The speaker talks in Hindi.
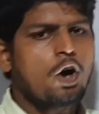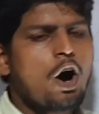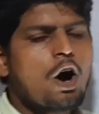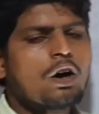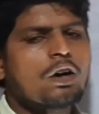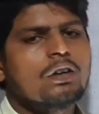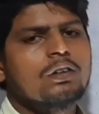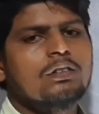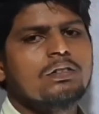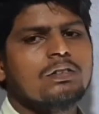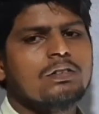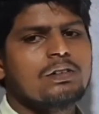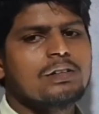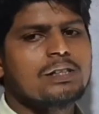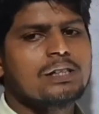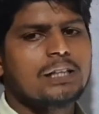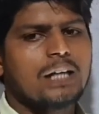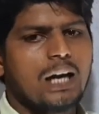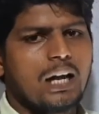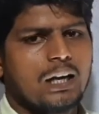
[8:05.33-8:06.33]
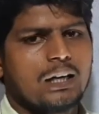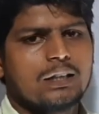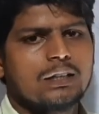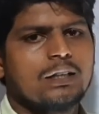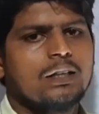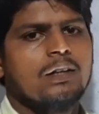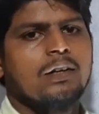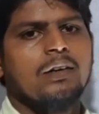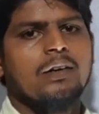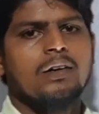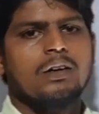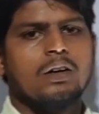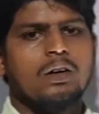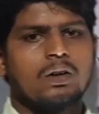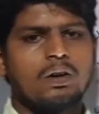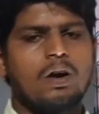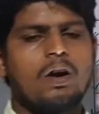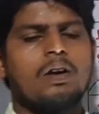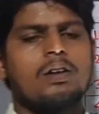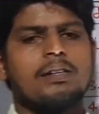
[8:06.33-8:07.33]
रॉक साल्ट
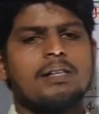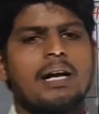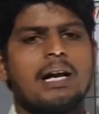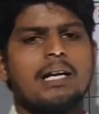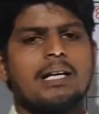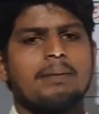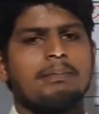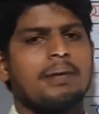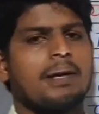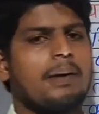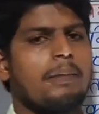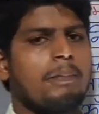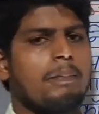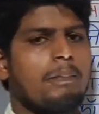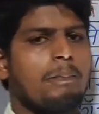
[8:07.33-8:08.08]
रॉक साल्ट में